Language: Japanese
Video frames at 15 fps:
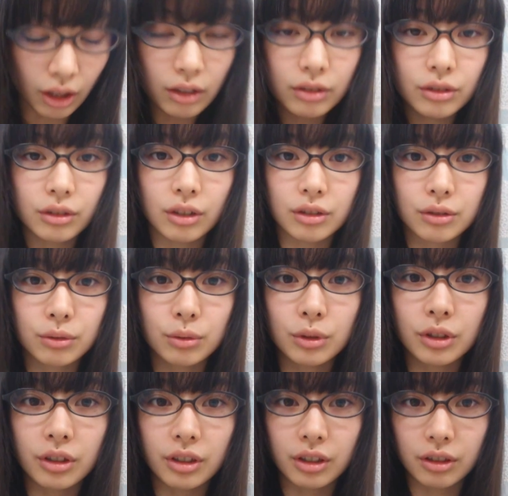ダンスがす
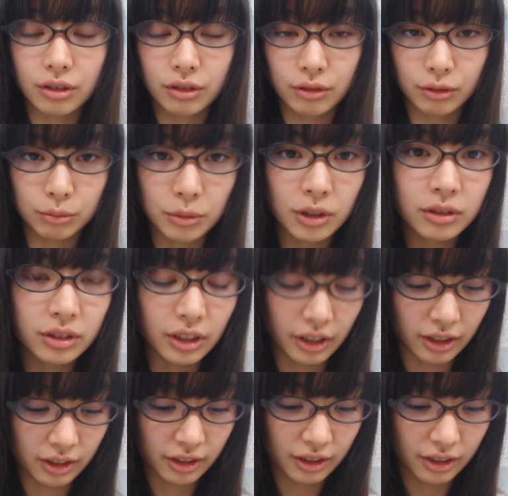ごい上手く
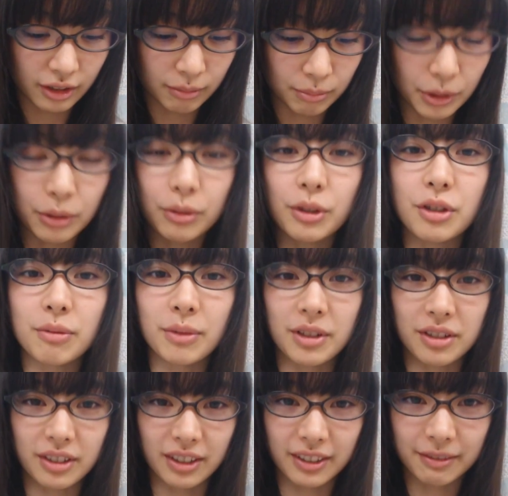てびっくりし
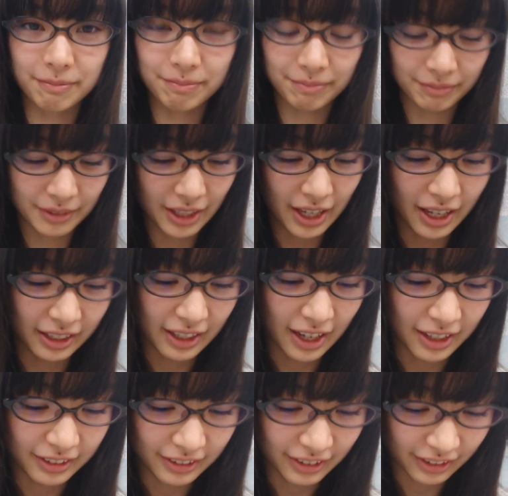ました。A
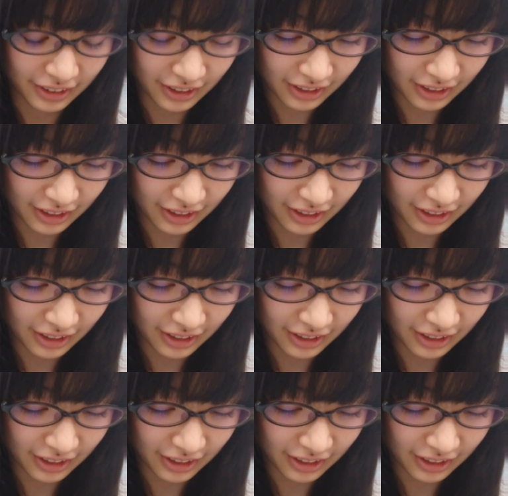に入って